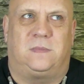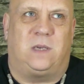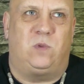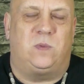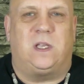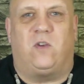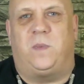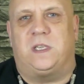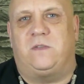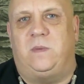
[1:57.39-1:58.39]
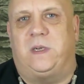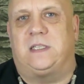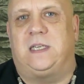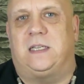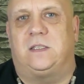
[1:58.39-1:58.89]
da muss man aufpassen, wie man
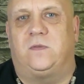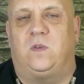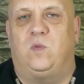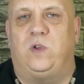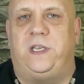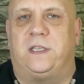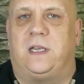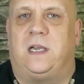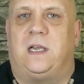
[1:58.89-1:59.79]
das Ganze formuliert,